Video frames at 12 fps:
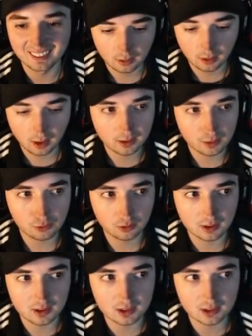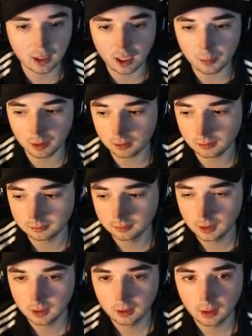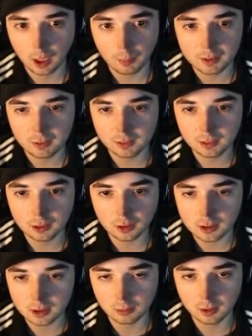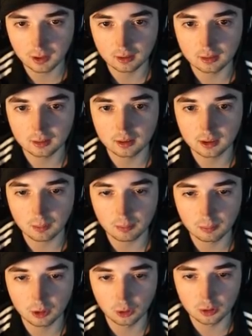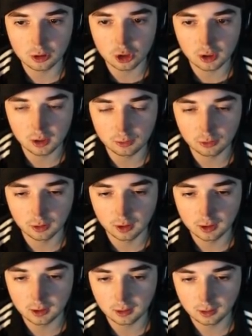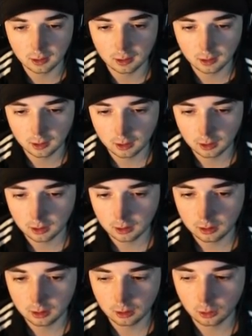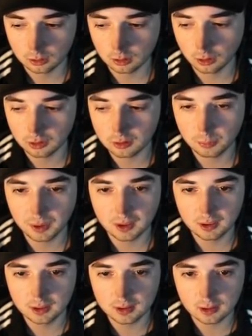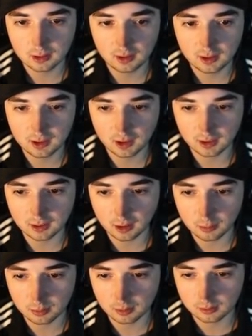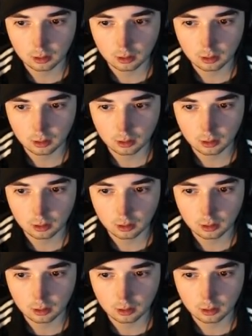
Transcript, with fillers: ja, dafür, das ist Karma. Aber ich werde ihn dir trotzdem legen. Ich habe einen großen Schildi für dich. Und einen großen Penis. Der liegt hier an der Treppe.